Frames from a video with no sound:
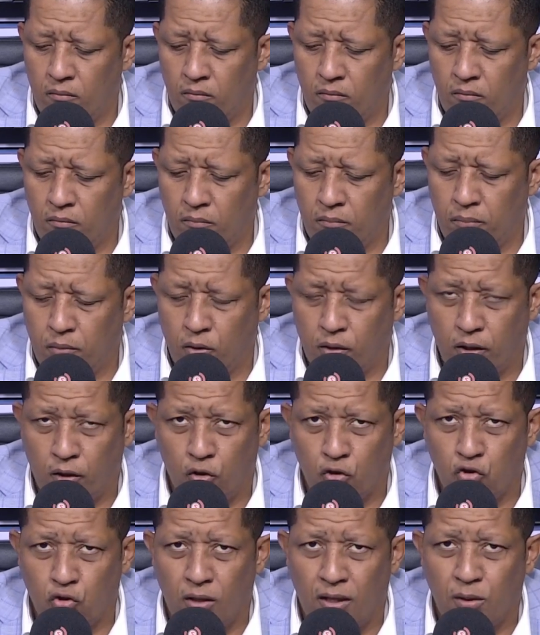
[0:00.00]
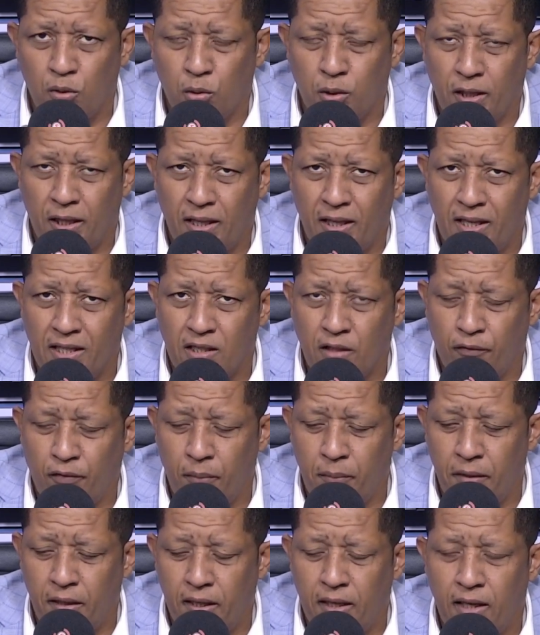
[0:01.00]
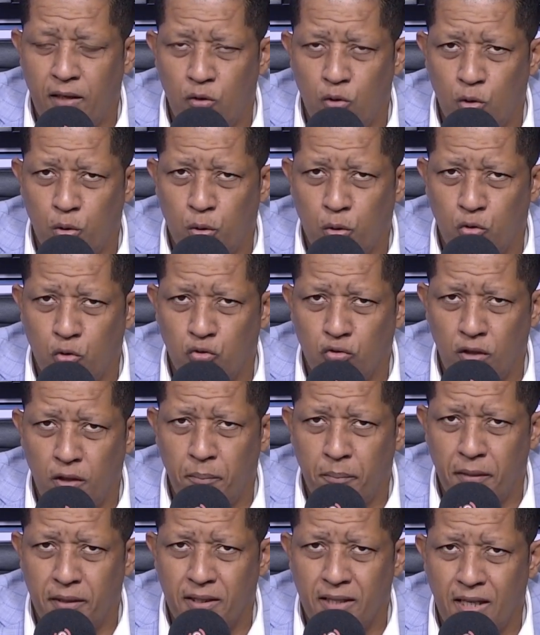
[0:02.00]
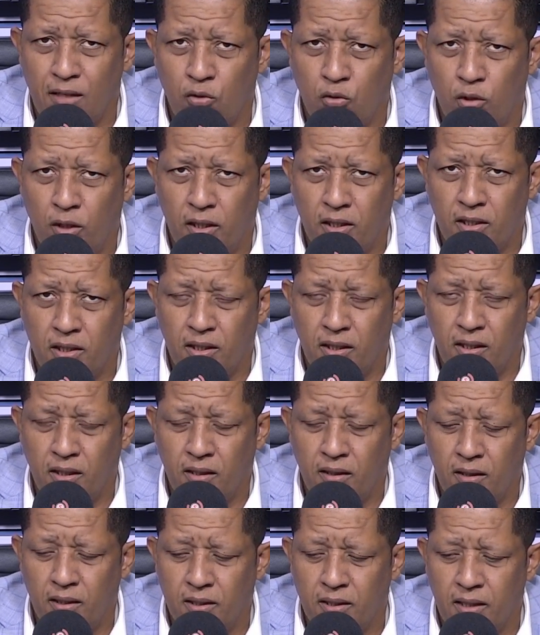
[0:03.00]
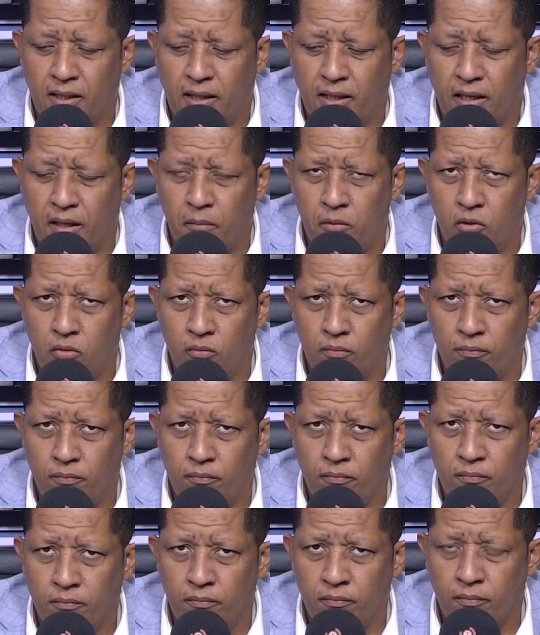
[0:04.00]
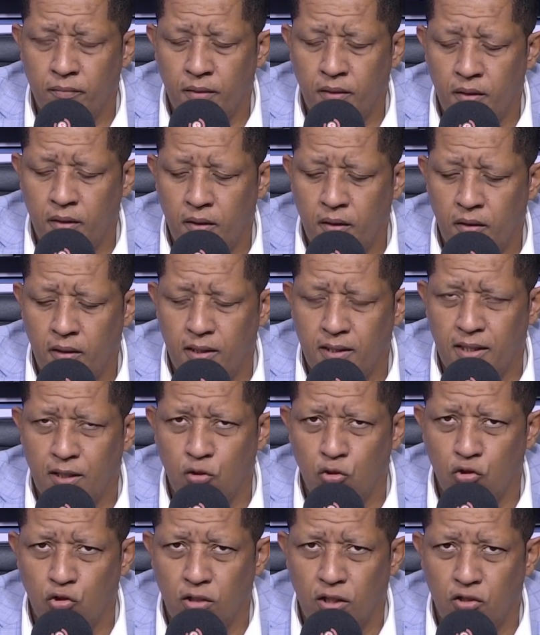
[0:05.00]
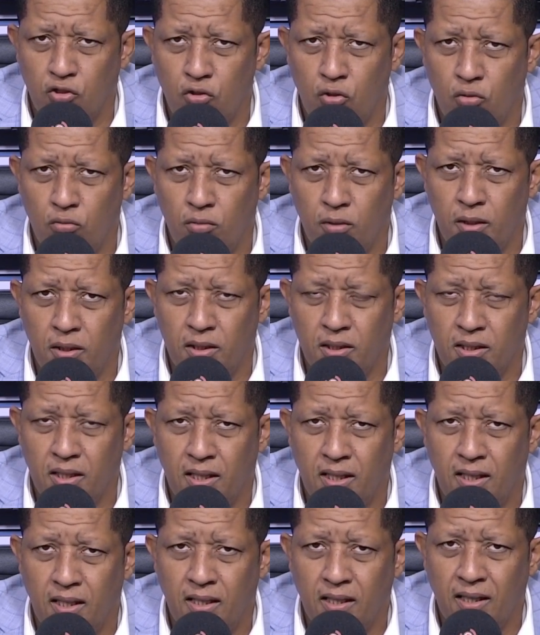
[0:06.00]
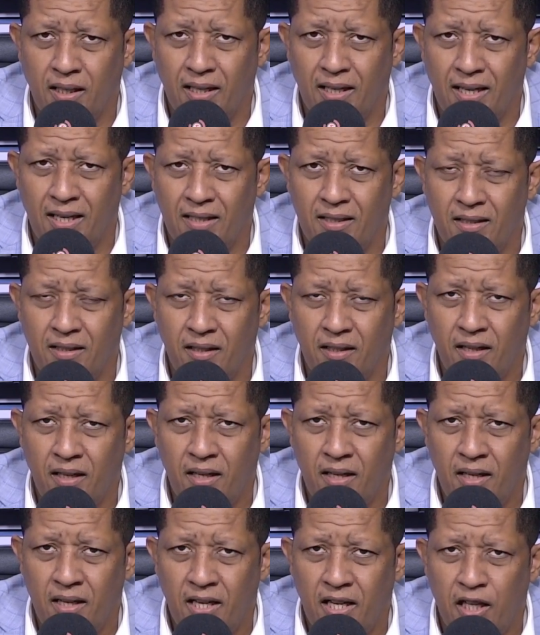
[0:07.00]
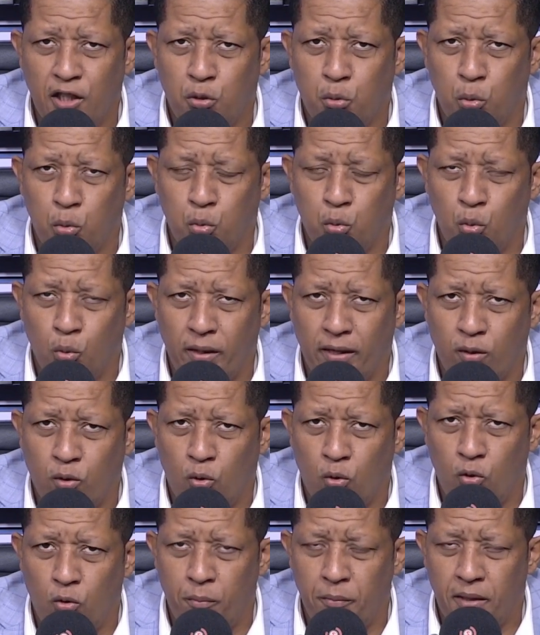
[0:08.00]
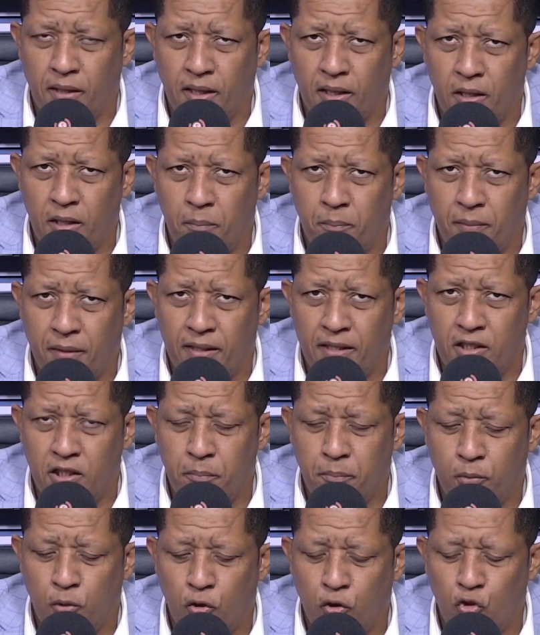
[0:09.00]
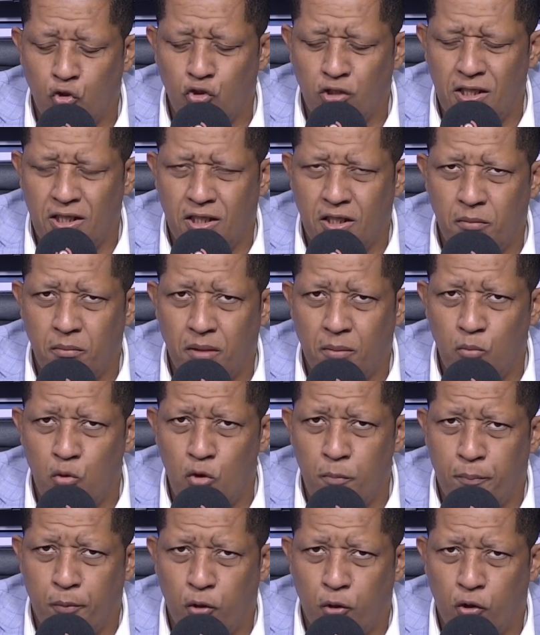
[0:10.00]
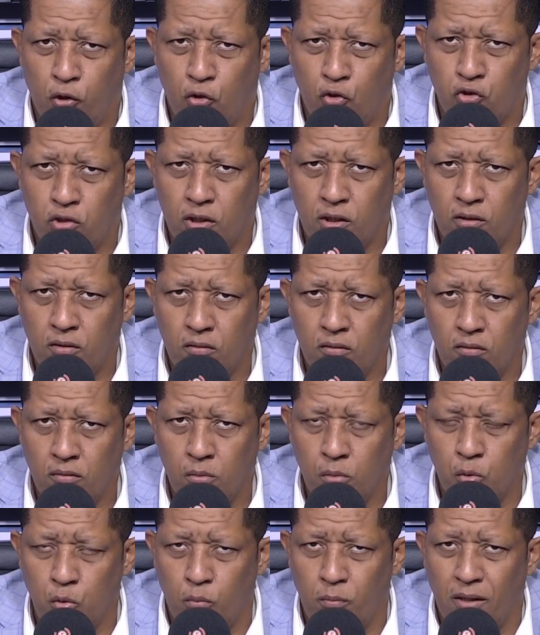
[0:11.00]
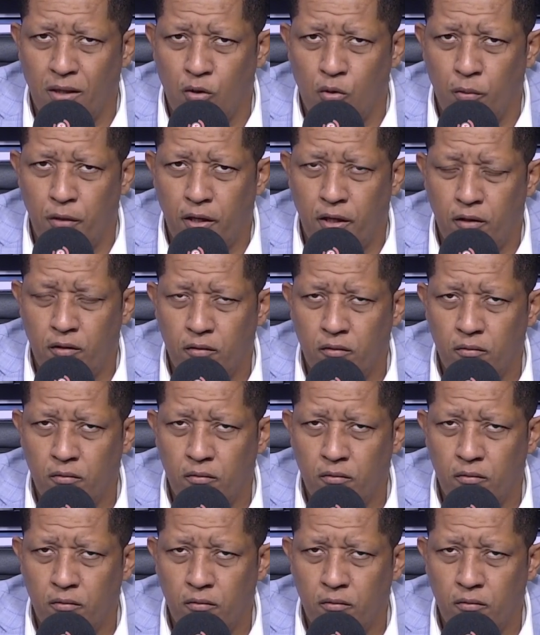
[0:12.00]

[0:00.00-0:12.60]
porque no son la totalidad de esa familia, hay otros empresarios de ese, de ese gremio, de esa asociación, de esa gran estructura económica del país y poderosísima, muy poderosa. Tumban gobierno.